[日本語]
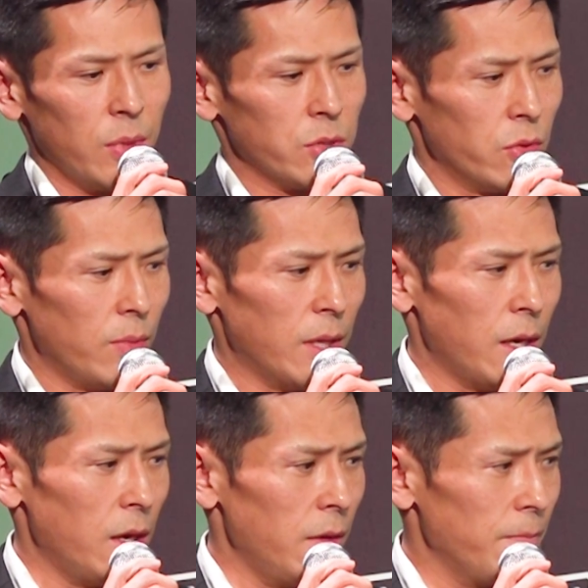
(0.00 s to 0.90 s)
その場
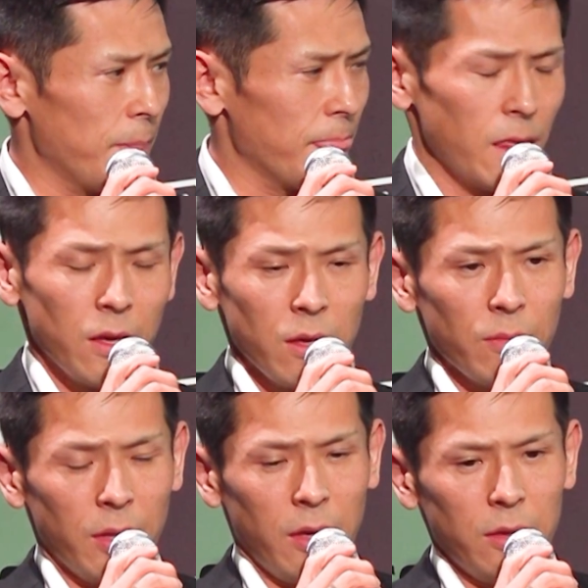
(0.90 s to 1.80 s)
で
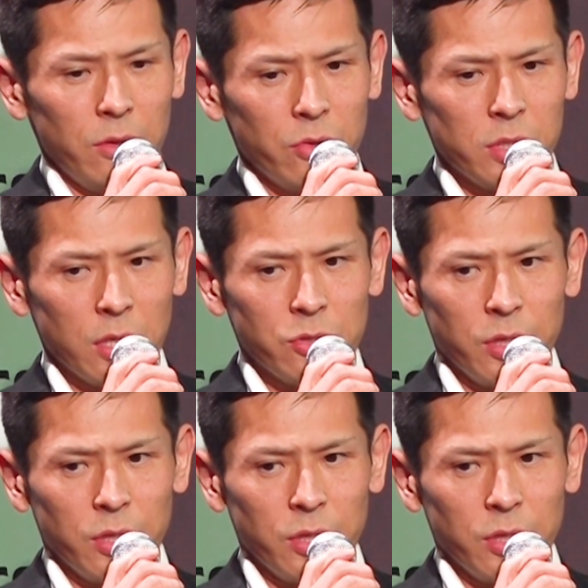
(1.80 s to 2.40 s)
YUSHI選